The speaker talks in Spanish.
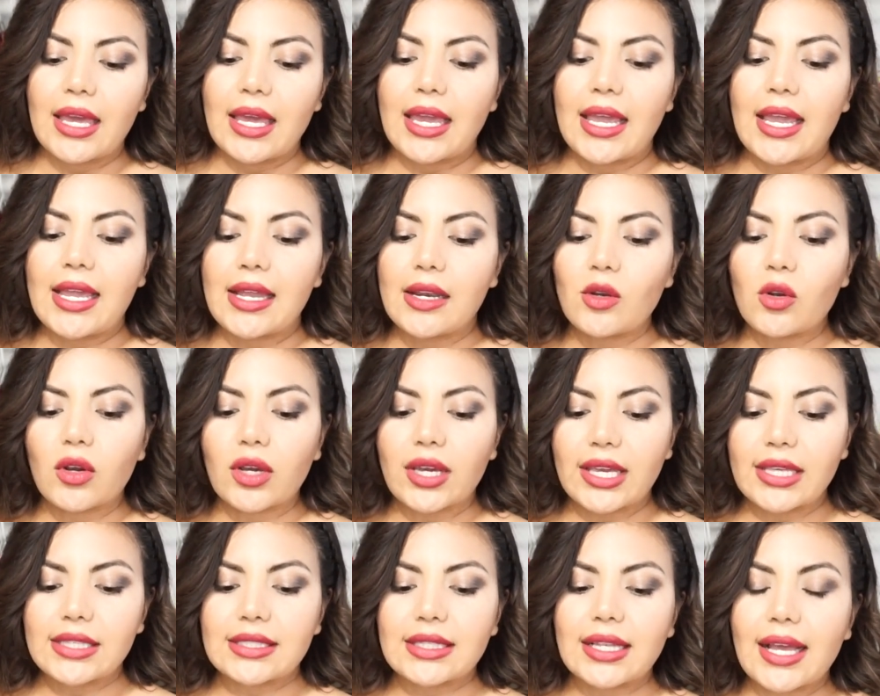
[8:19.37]
en lo
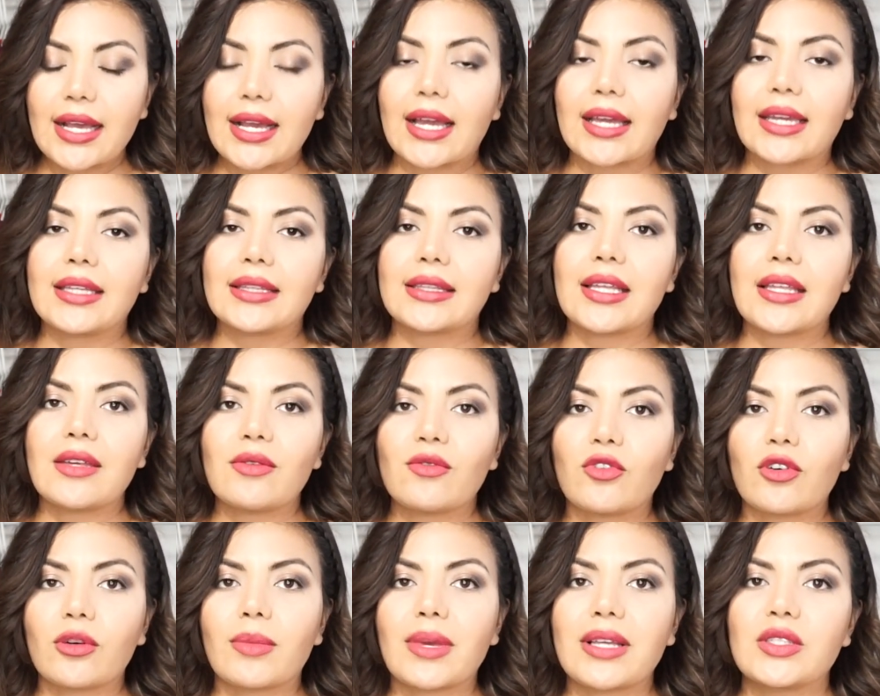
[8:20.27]
que es la cajita de
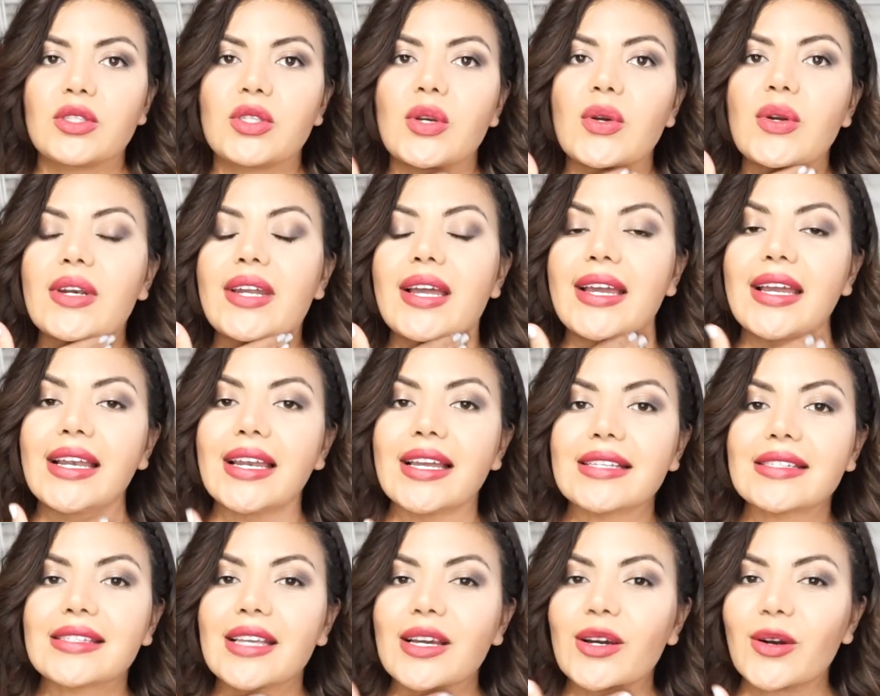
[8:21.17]
información, ahí
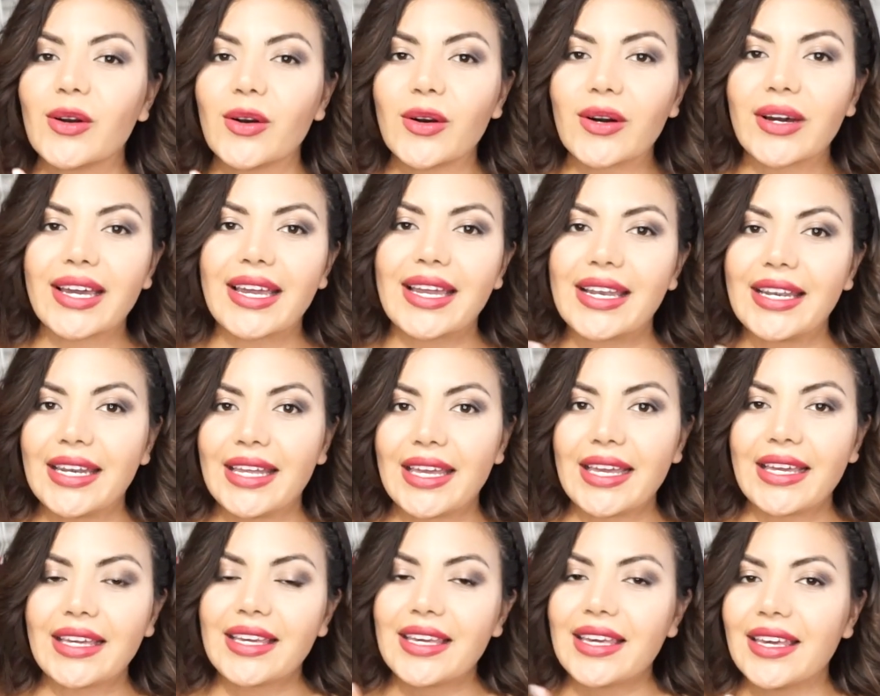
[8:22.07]
les dejo el
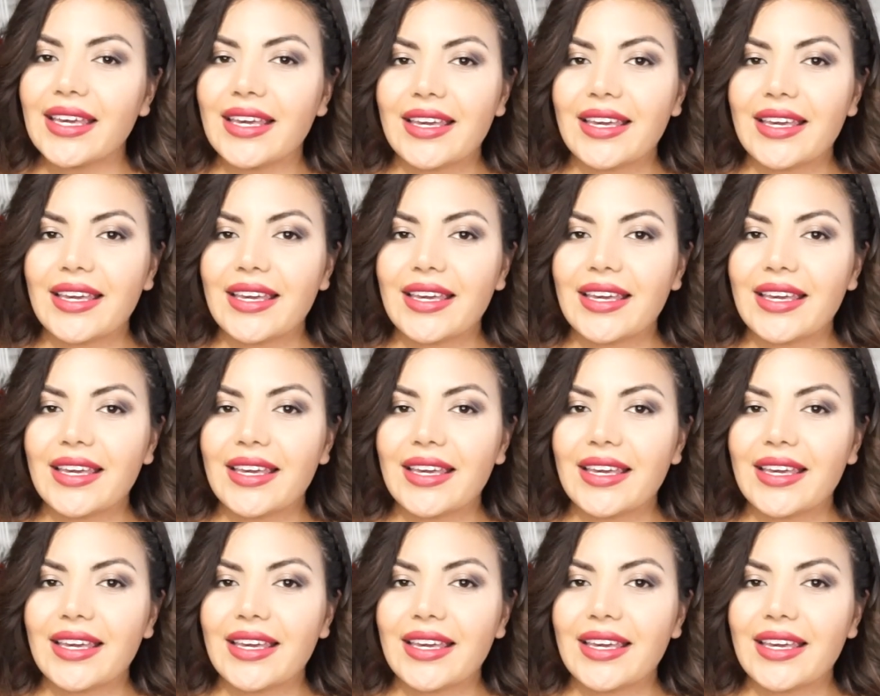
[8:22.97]
link